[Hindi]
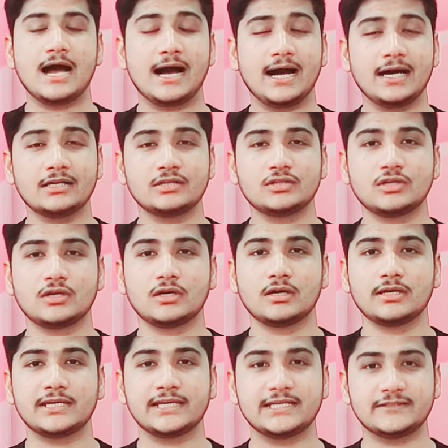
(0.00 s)
आज
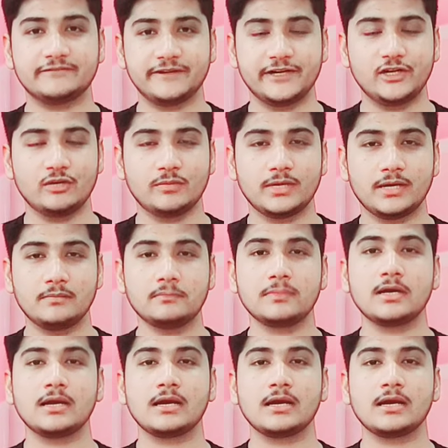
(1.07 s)
के इस वीडियो में हम